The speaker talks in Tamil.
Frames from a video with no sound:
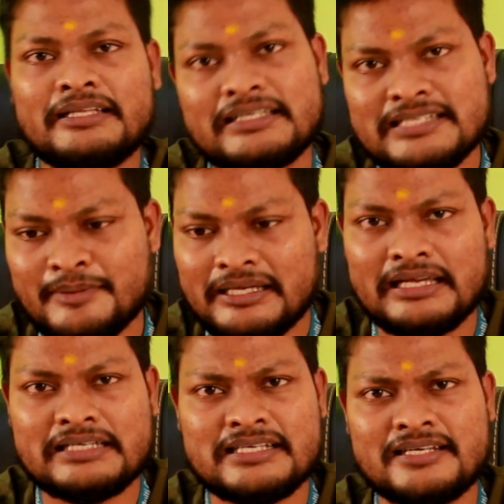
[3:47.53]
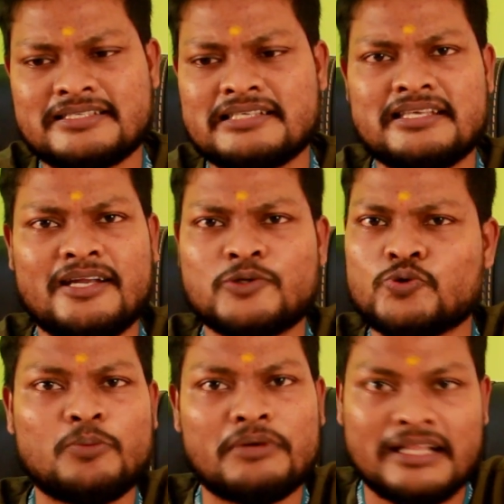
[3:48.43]
இதை சாப்பிடுங்க கச கசா
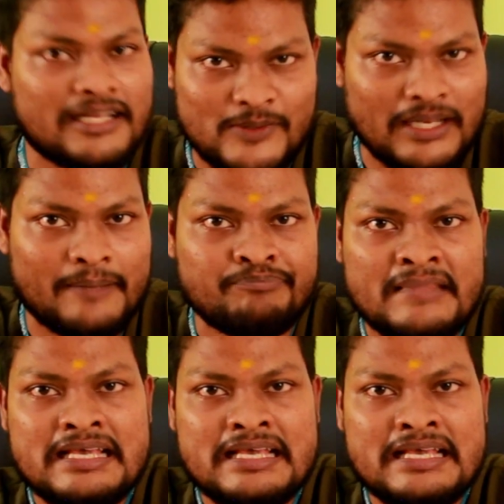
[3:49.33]
சீரகம் சோம்பு அதெல்லாம் சொல்ல